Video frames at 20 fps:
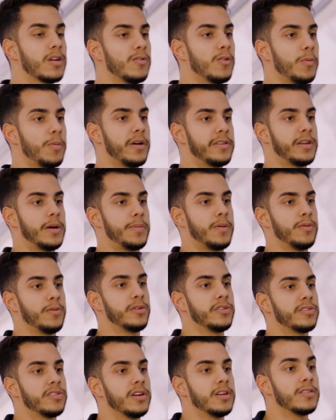que eu vou passar para
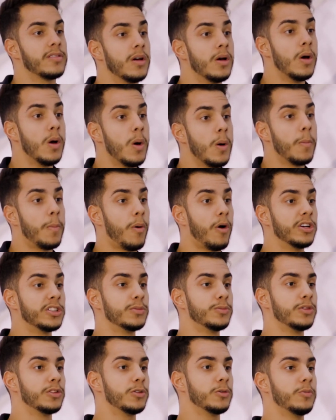vocês, pode
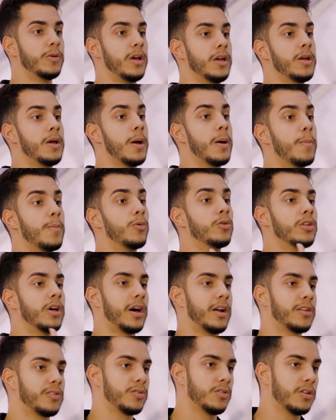muito bem
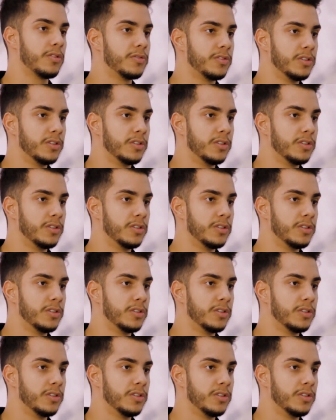mudar a sua